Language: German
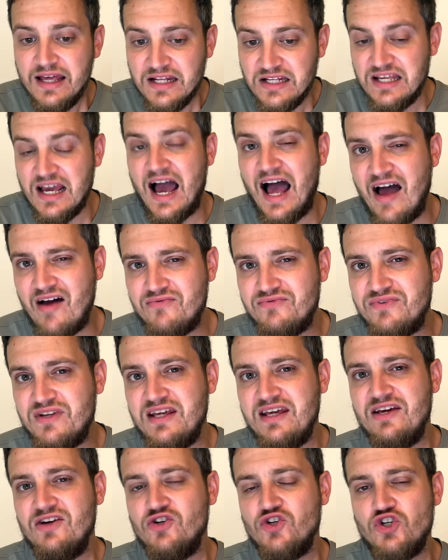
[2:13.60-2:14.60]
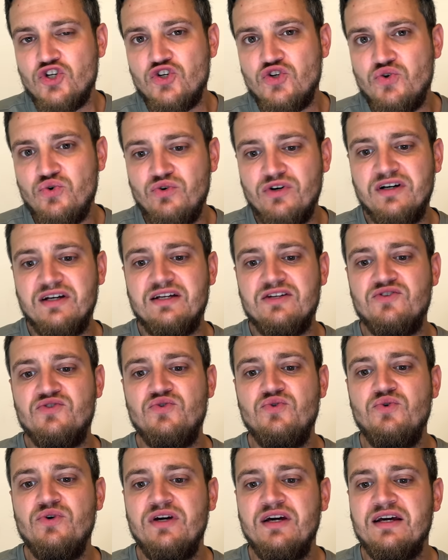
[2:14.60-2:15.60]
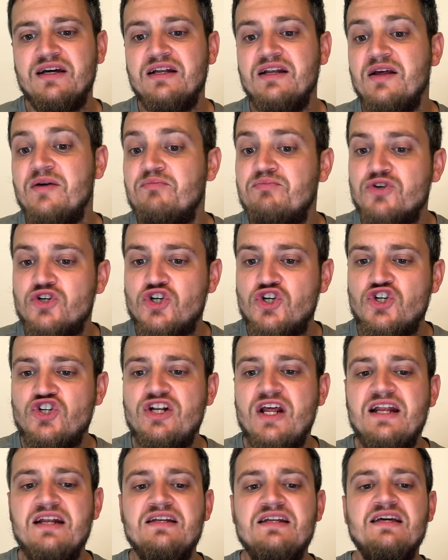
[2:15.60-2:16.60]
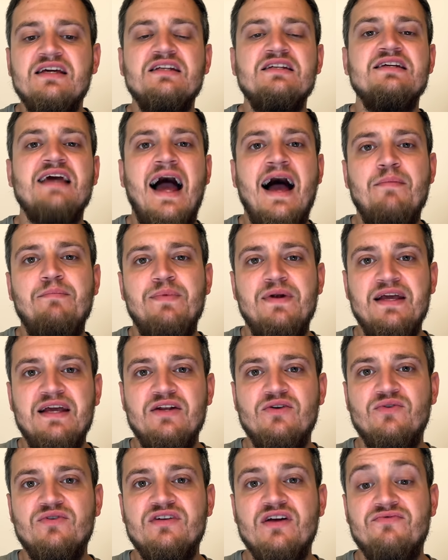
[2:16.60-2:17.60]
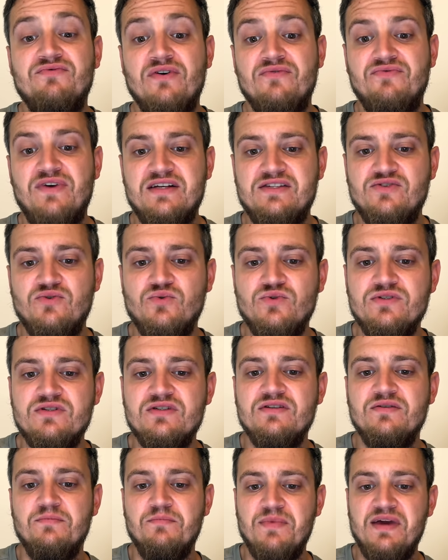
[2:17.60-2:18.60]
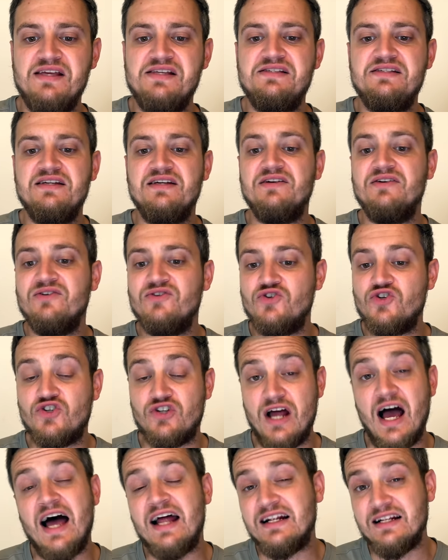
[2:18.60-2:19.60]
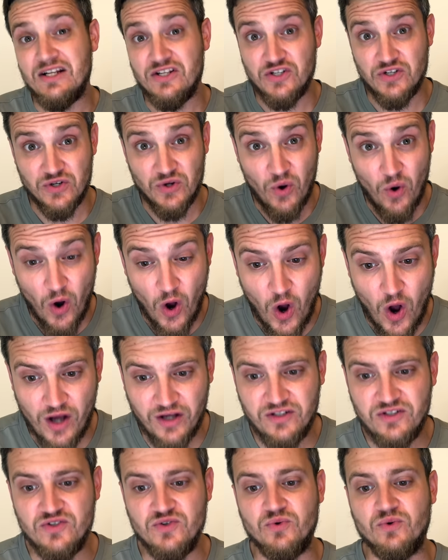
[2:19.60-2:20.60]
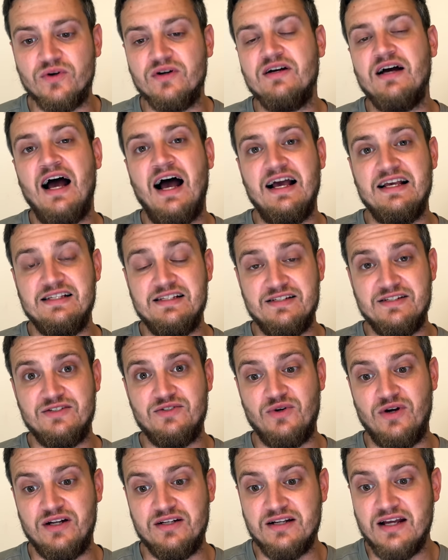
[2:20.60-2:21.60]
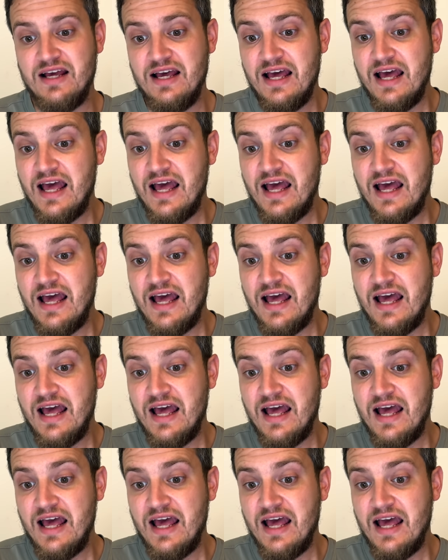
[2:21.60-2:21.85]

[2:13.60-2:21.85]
Die AfD schüre in Thüringen beständig die Ablehnung der verfassungsmäßigen staatlichen Ordnung, heißt es dort.